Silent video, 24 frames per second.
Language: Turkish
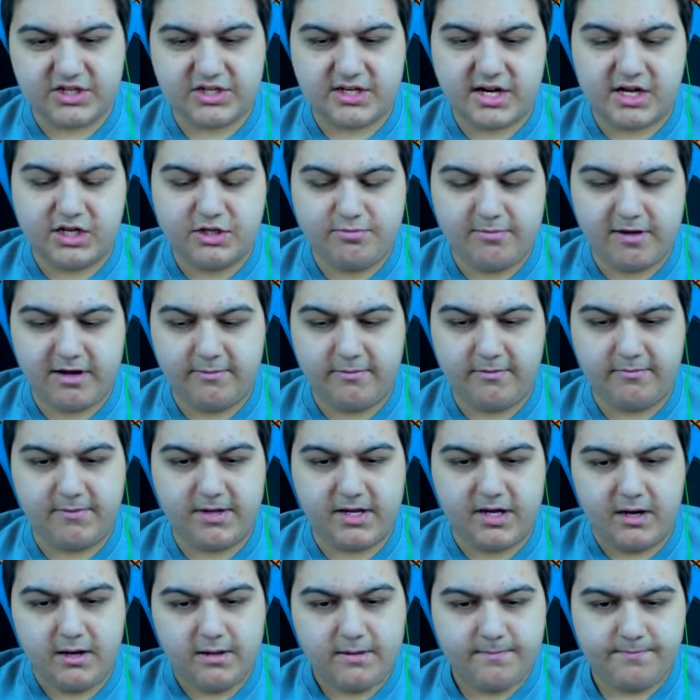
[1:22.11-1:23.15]
Kaç mermim
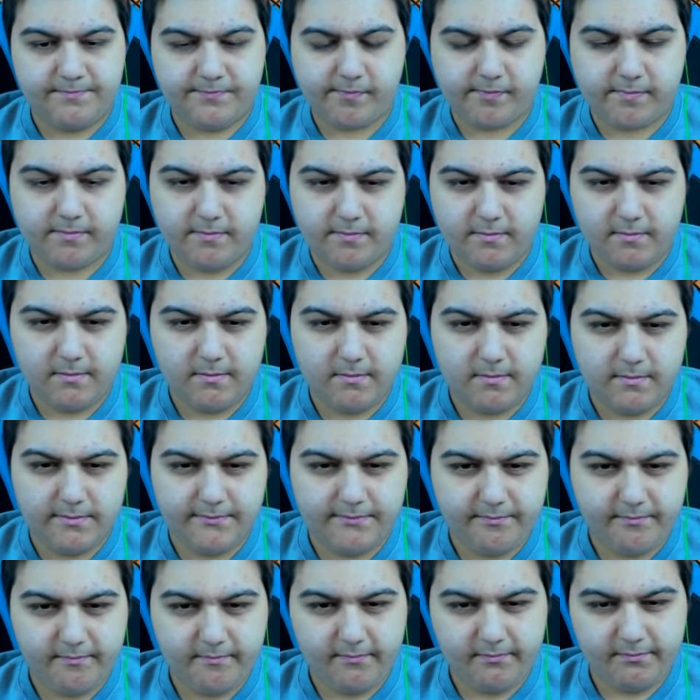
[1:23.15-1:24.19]
var? Abi bir
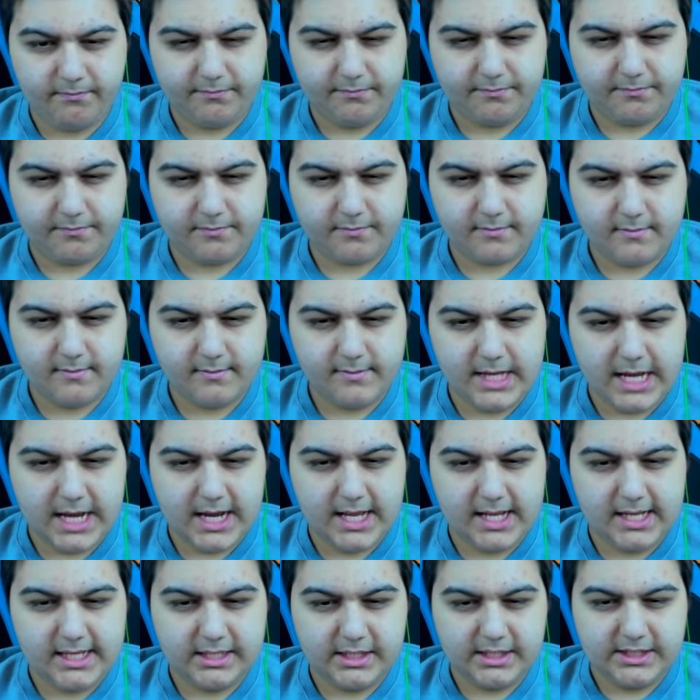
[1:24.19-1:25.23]
dakika açmadım.
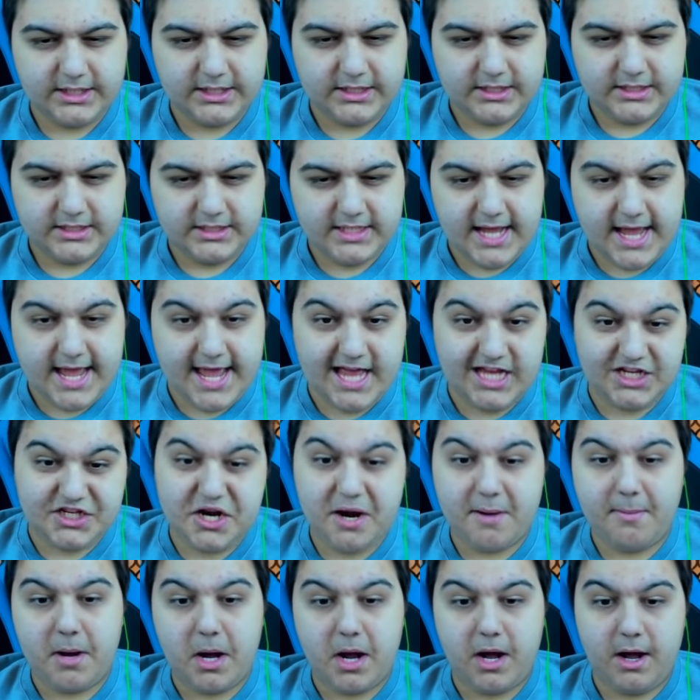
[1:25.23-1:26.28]
Ben
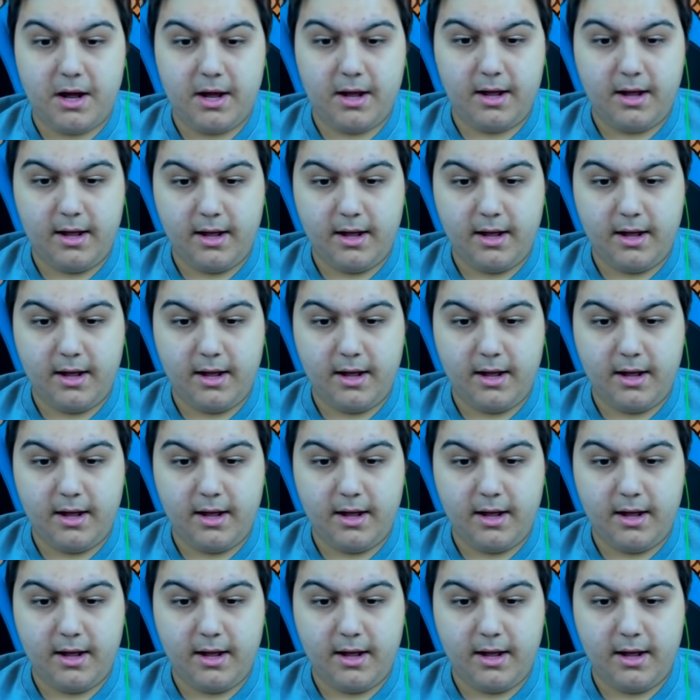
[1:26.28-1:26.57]
Ecaba.